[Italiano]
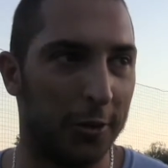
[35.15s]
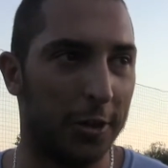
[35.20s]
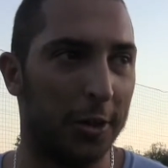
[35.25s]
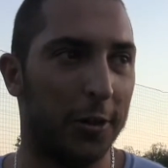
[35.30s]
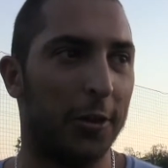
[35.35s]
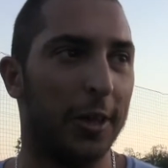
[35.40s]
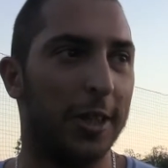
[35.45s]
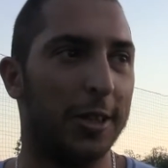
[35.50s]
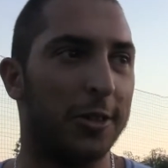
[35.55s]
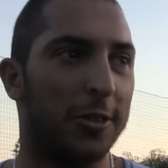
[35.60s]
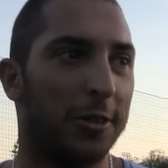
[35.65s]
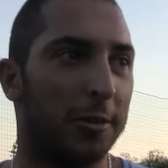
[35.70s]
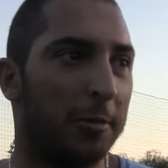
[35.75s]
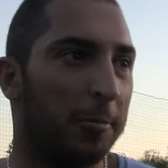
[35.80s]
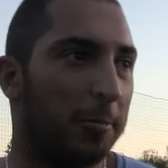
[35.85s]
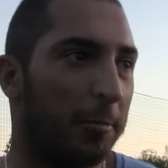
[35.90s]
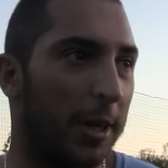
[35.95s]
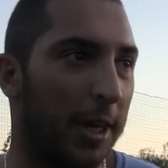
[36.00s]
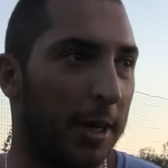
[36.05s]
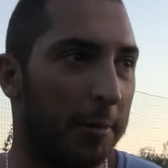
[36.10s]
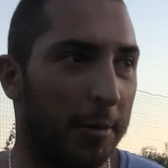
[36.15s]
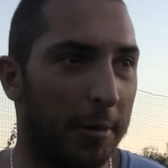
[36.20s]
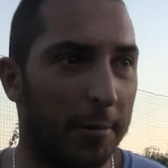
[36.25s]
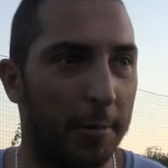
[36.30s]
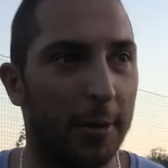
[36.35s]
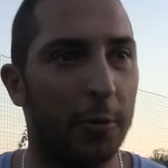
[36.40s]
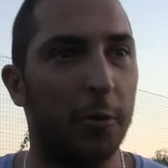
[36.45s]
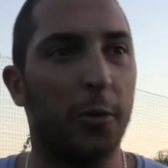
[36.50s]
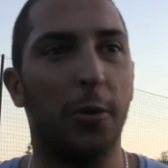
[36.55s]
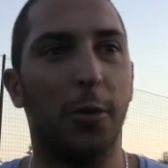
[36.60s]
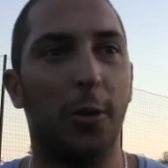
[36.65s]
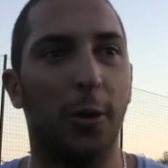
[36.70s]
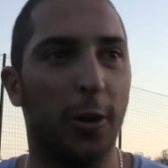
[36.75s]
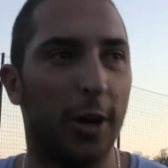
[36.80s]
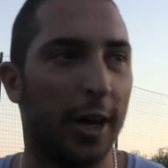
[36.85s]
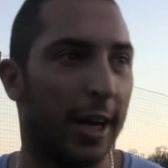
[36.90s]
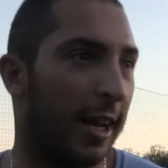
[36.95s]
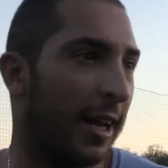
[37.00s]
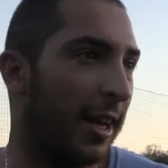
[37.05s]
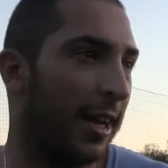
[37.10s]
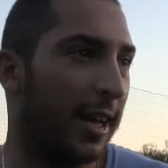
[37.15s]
di questo, perché per me è un onore.